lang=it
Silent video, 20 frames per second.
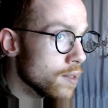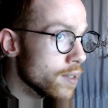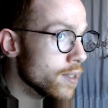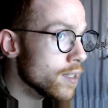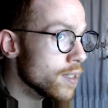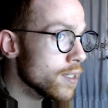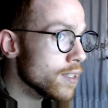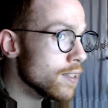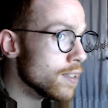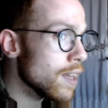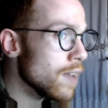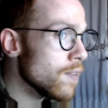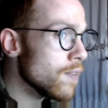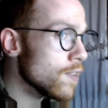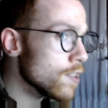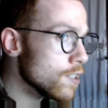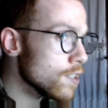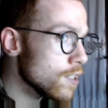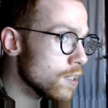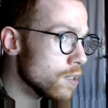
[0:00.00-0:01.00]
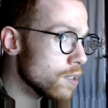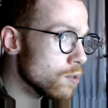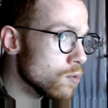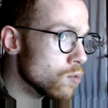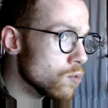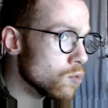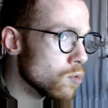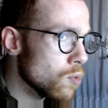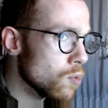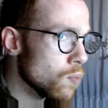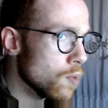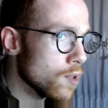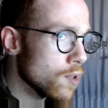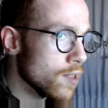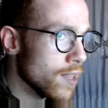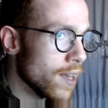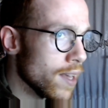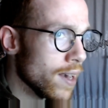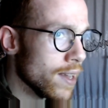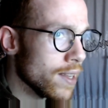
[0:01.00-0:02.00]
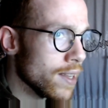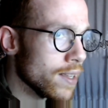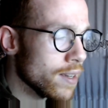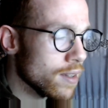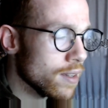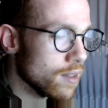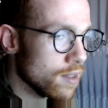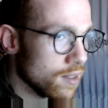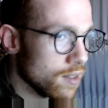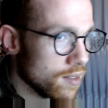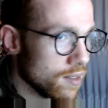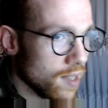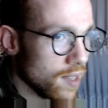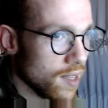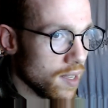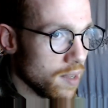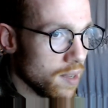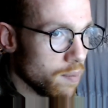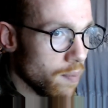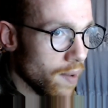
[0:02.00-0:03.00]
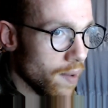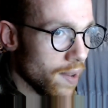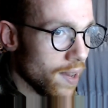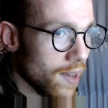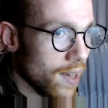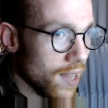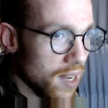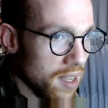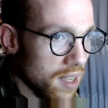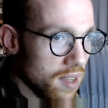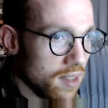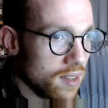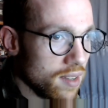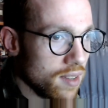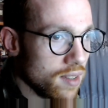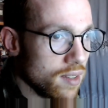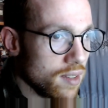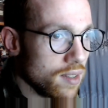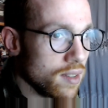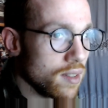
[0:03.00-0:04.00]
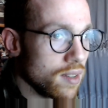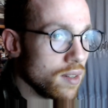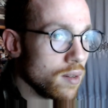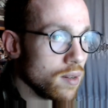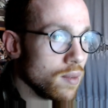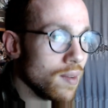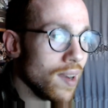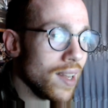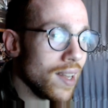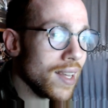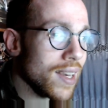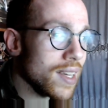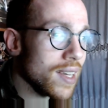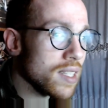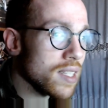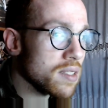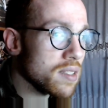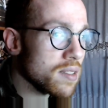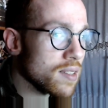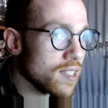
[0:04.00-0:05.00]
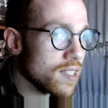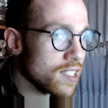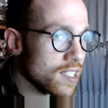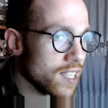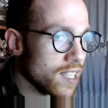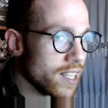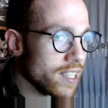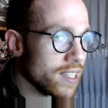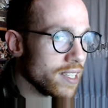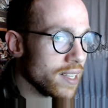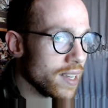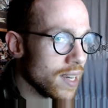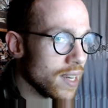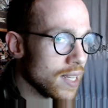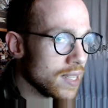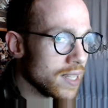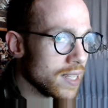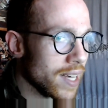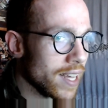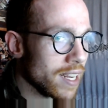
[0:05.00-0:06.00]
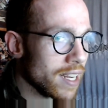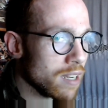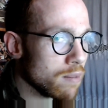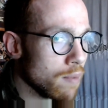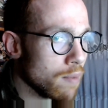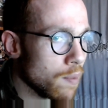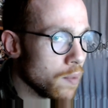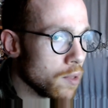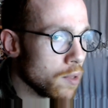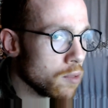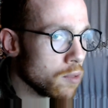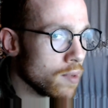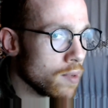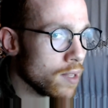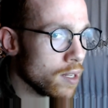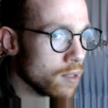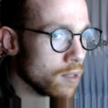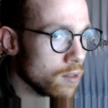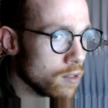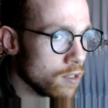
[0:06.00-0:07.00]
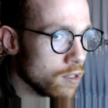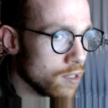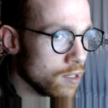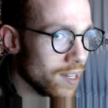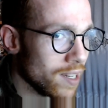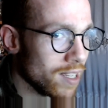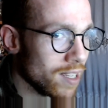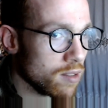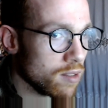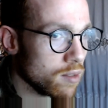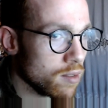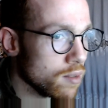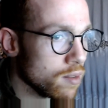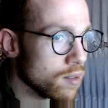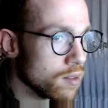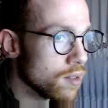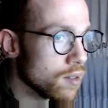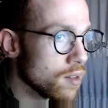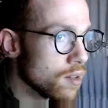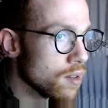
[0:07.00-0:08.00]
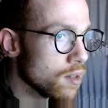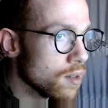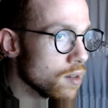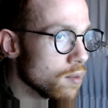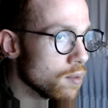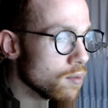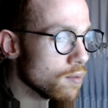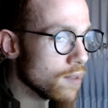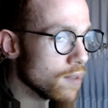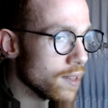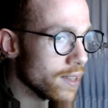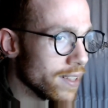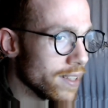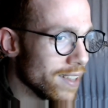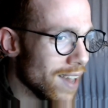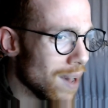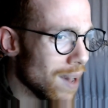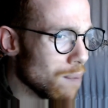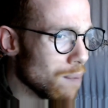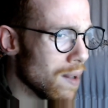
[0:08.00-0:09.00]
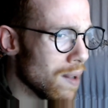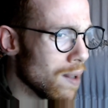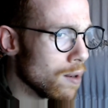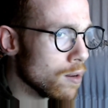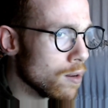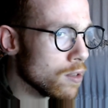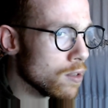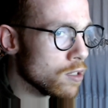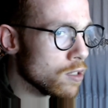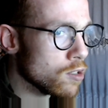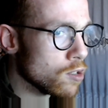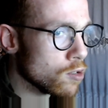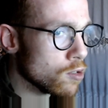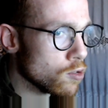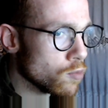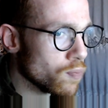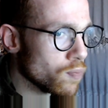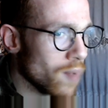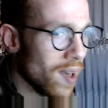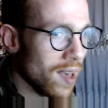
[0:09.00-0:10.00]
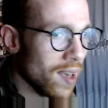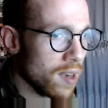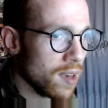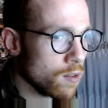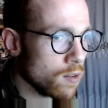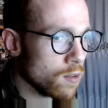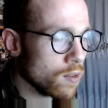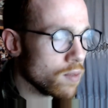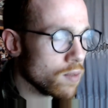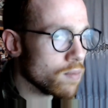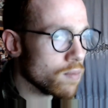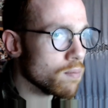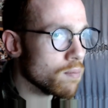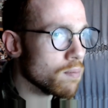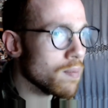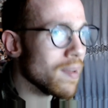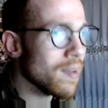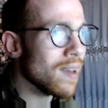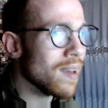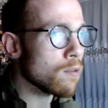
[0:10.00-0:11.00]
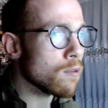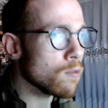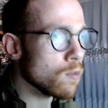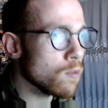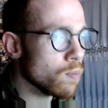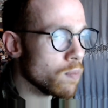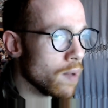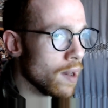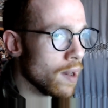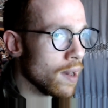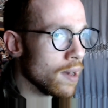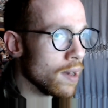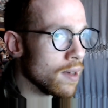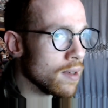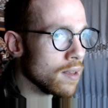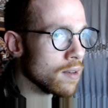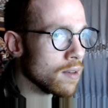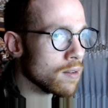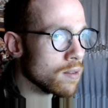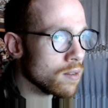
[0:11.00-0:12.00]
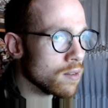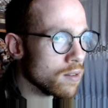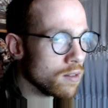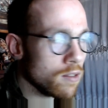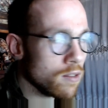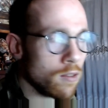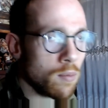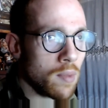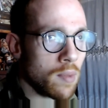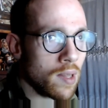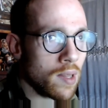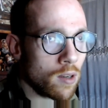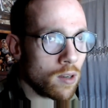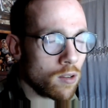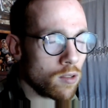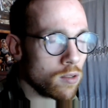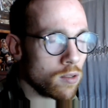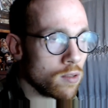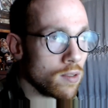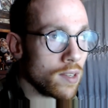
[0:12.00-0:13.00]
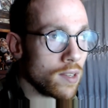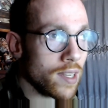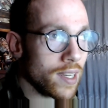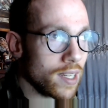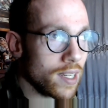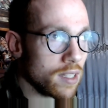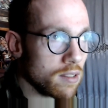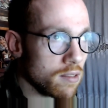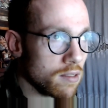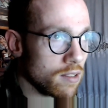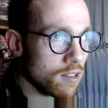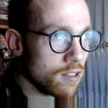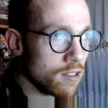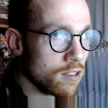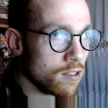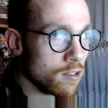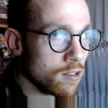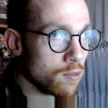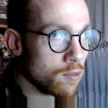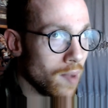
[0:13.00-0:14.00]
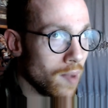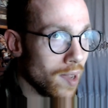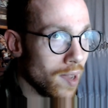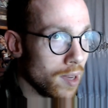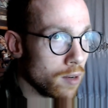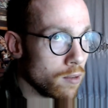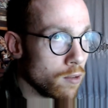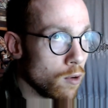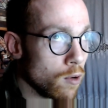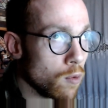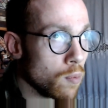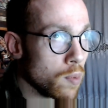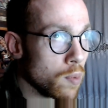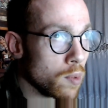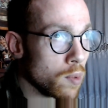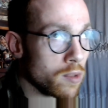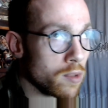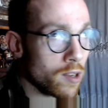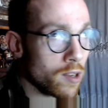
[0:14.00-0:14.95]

Stai facendo un tour mondiale? Se, magari. Quale canzone scegli di cantare come apertura del concerto? Una degli ABBA o di George Michael? Mea culpa, io non mi ricordo le canzoni di George Michael, ho un brutto